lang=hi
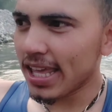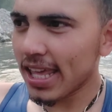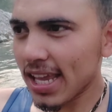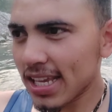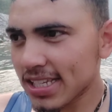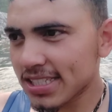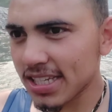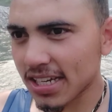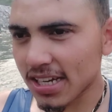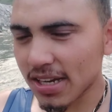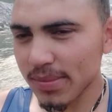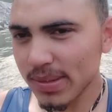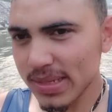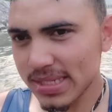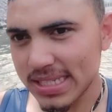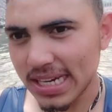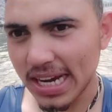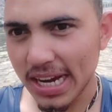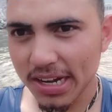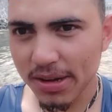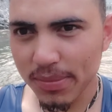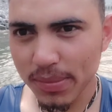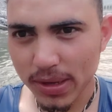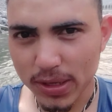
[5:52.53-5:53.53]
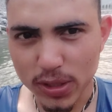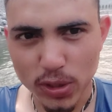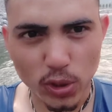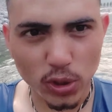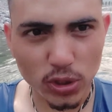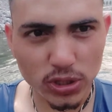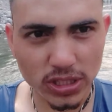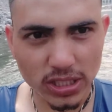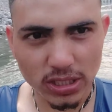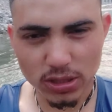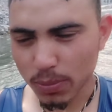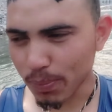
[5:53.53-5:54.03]
एक जगह में साइड में
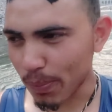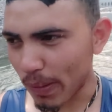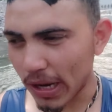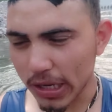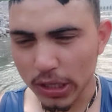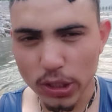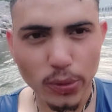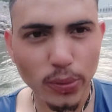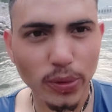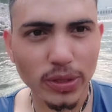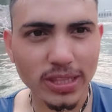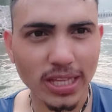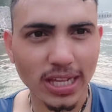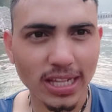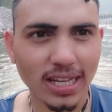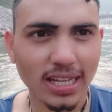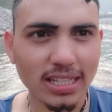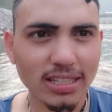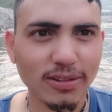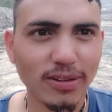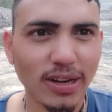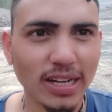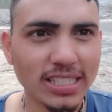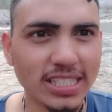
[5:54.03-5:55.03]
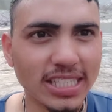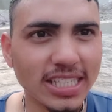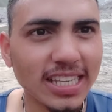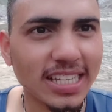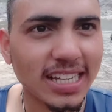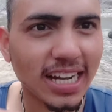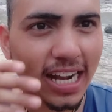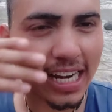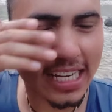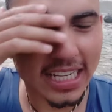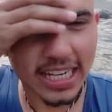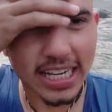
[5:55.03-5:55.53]
खोद के तो पानी उबलता था तो वहाँ से
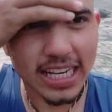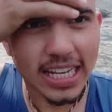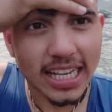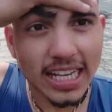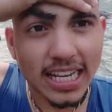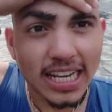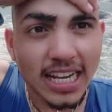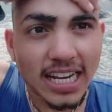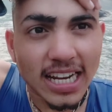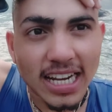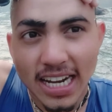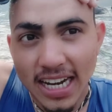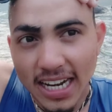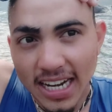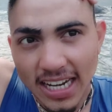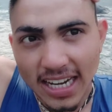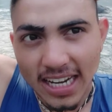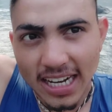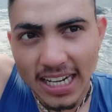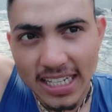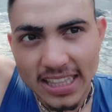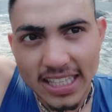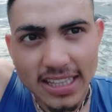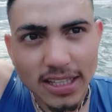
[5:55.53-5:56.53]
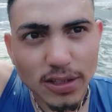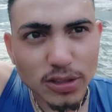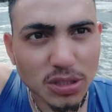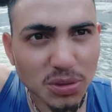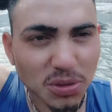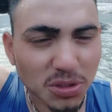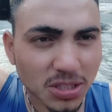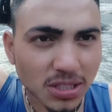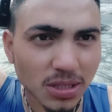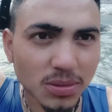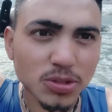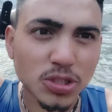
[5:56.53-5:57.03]
निकाल के ले आते थे उसे
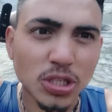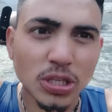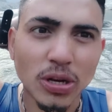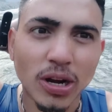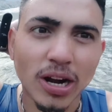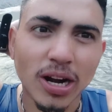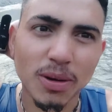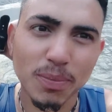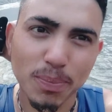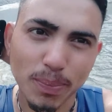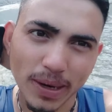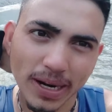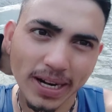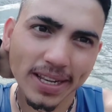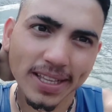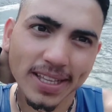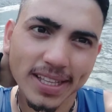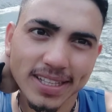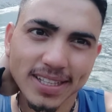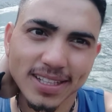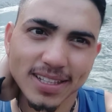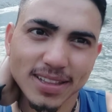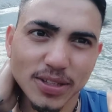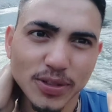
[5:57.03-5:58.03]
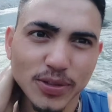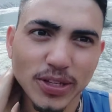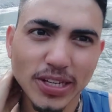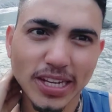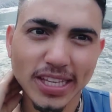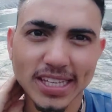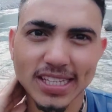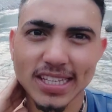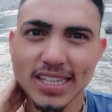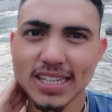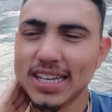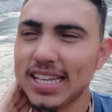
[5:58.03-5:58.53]
बोलते थे हम सिराण पानी तो वो
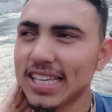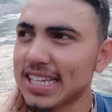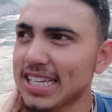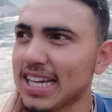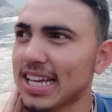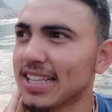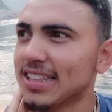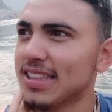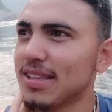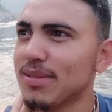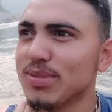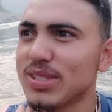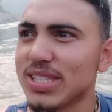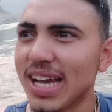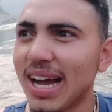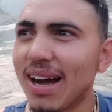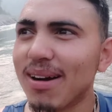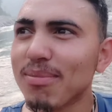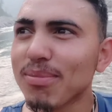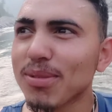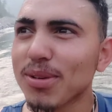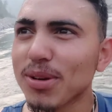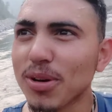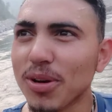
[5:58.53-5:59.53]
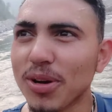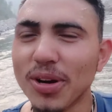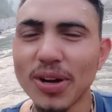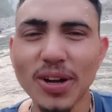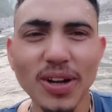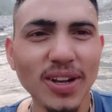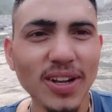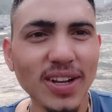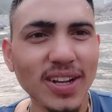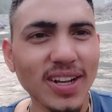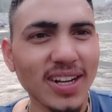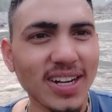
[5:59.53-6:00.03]
ले लेके आते थे हम शाम को
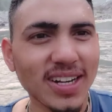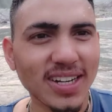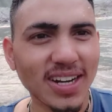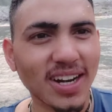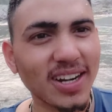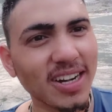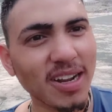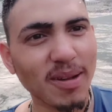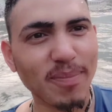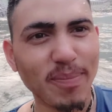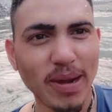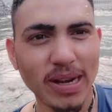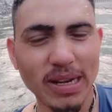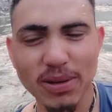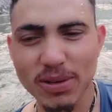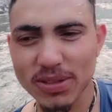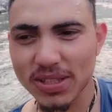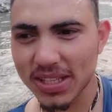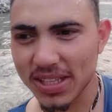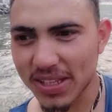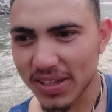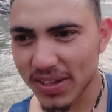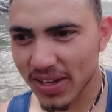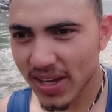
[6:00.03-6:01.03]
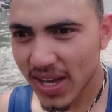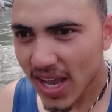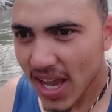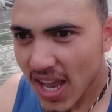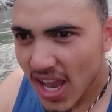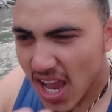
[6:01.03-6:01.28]
ठंडा पानी होता था